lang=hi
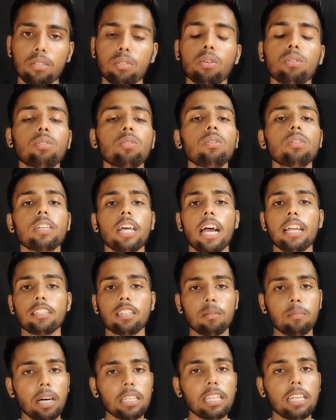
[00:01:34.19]
दोस्तों
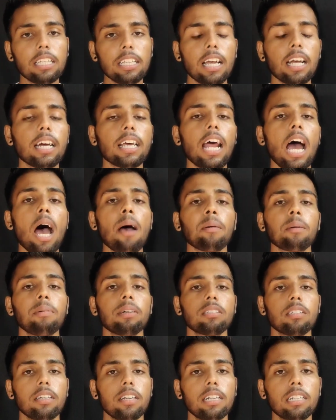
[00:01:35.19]
टेंशन मत लीजिए अगर आपके
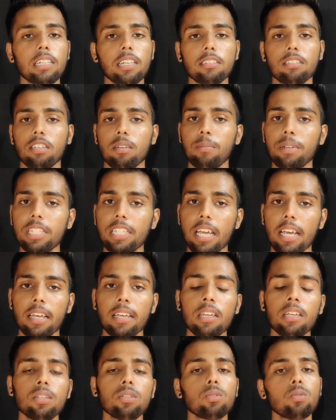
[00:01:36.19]
पास एयरटेल का सिम नहीं है